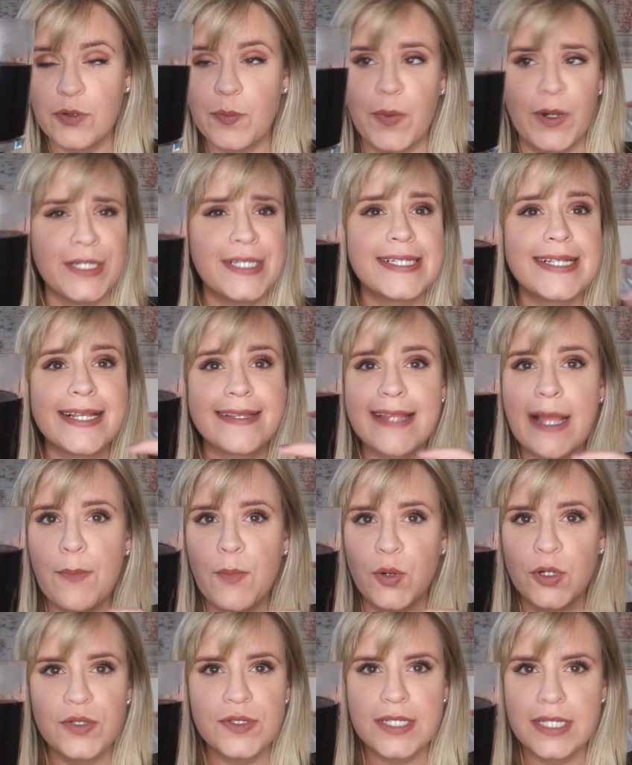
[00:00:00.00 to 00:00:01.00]
Não pode esquentar
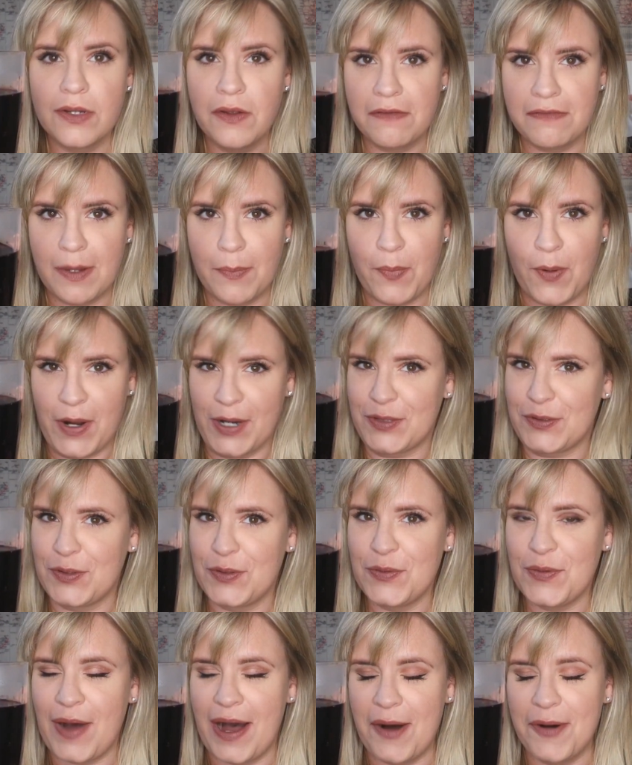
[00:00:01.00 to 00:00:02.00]
muito, senão evapora
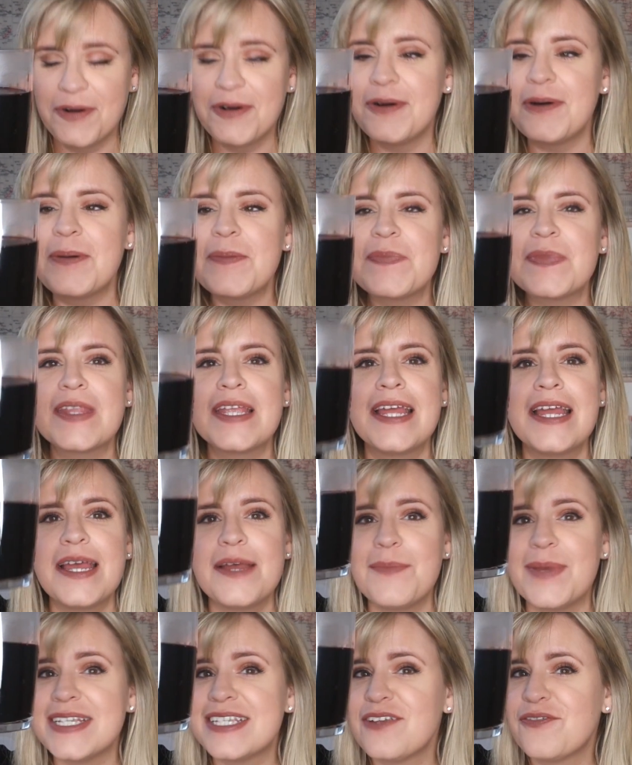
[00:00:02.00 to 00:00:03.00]
todo o álcool.
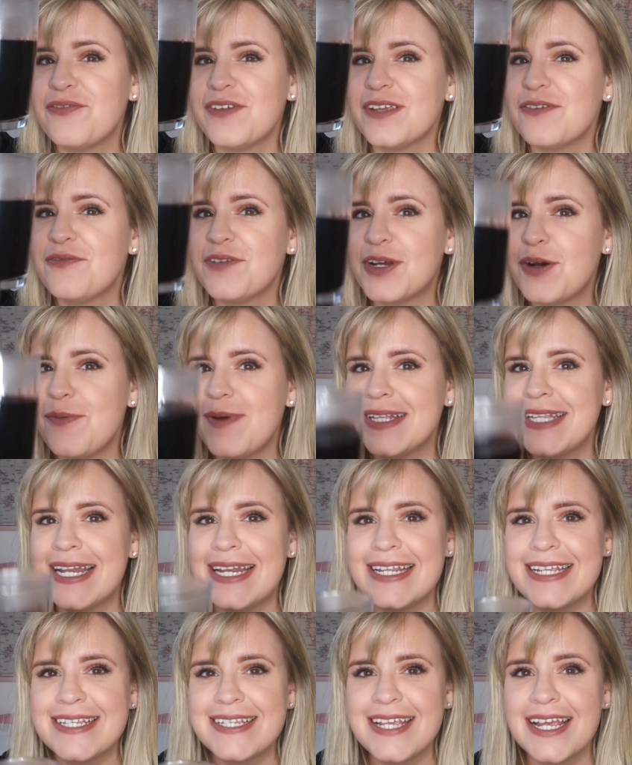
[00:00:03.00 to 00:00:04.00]
Mas enfim, fica uma
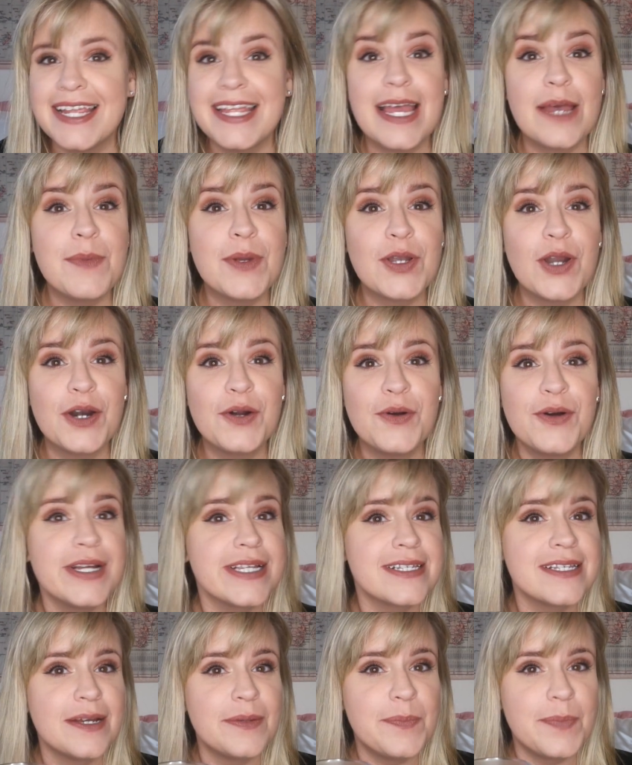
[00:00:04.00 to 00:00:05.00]
delícia e é a melhor
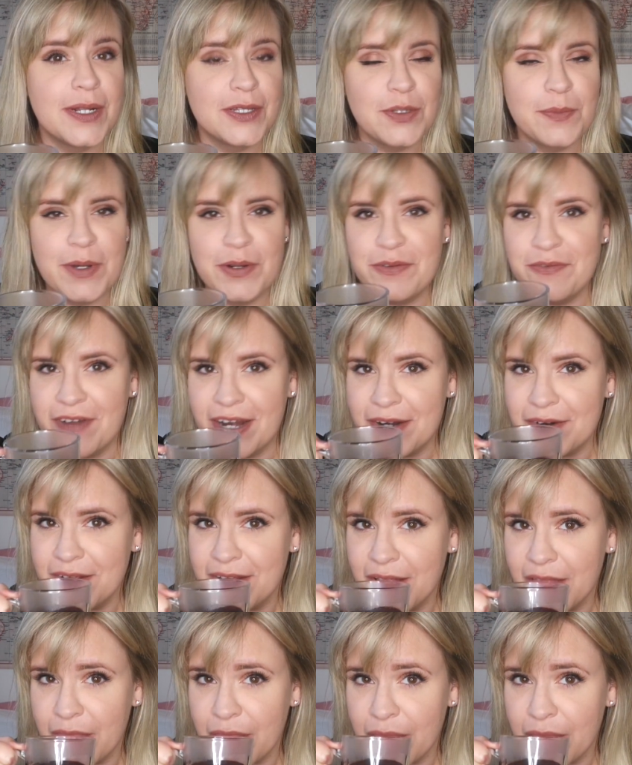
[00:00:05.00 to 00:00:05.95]
coisa para tomar no inverno.